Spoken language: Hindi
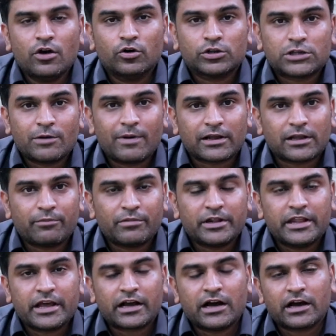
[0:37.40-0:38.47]
उसके बाद
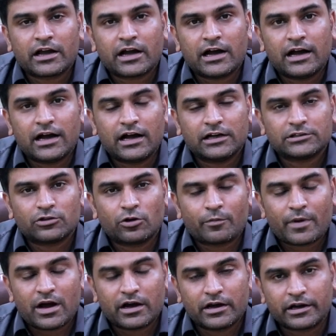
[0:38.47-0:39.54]
हमने देखा कि खास तौर
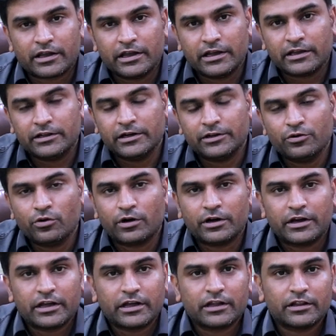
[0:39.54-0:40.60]
पे आखिर के एक डेढ़ दो
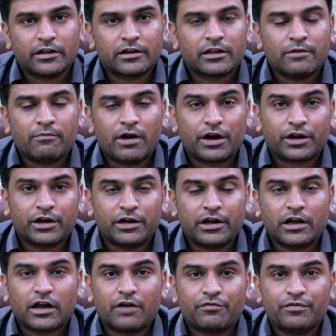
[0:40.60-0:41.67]
घंटे के अंदर कि मार्केट
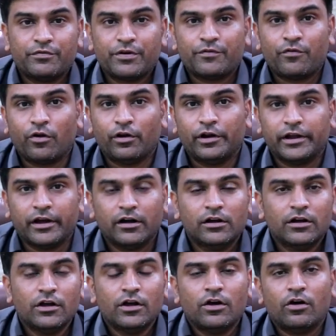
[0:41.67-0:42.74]
ने काफ़ी फ्री फॉल लिया
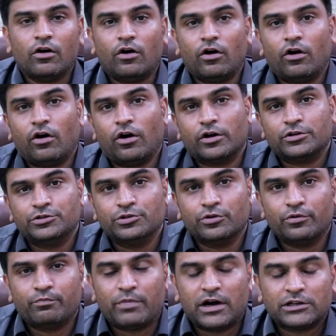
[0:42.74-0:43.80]
और
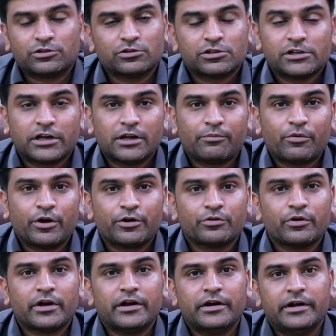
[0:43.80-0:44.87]
जो पाँच से ज़्यादा
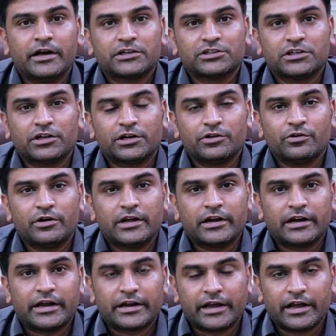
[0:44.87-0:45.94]
पॉइंट जो है इंडेक्स के अंदर जो है
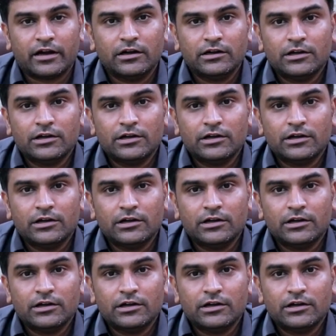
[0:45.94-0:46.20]
डिक्लाइन आया